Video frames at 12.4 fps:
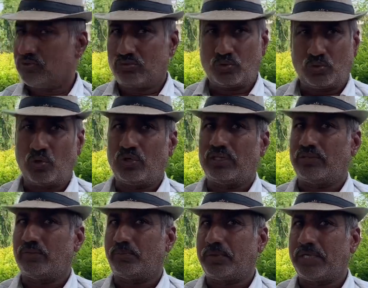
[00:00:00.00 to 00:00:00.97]
जो गोली है
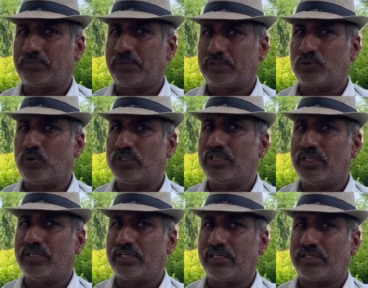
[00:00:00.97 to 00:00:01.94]
वो पांच पांच गोलियां
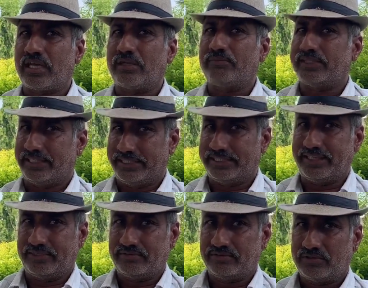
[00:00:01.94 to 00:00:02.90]
एक एक टाइम में देनी है
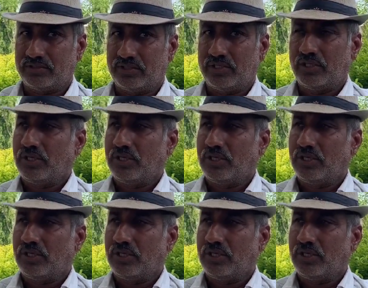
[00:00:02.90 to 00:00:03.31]
अच्छा